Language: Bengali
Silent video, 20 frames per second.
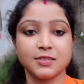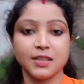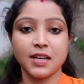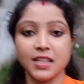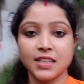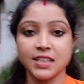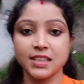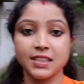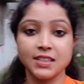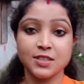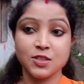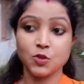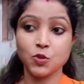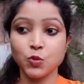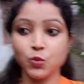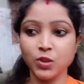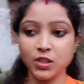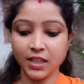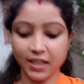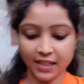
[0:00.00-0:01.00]
আদির
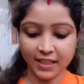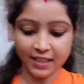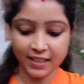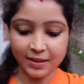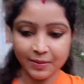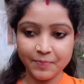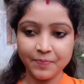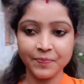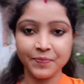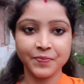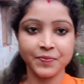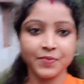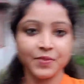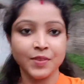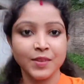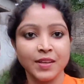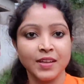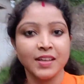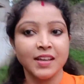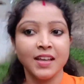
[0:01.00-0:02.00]
স্কুল দেখালাম
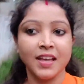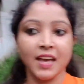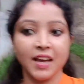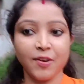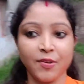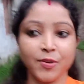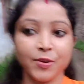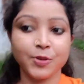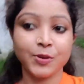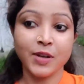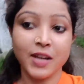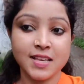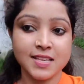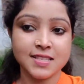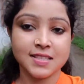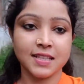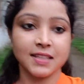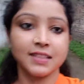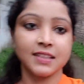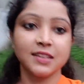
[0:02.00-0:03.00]
এখন একটু
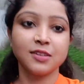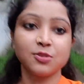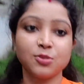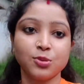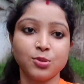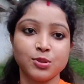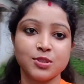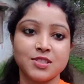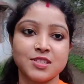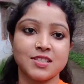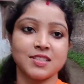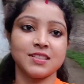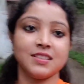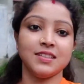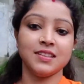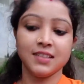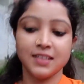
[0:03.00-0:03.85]
রাস্তা দিয়ে ঘুরছি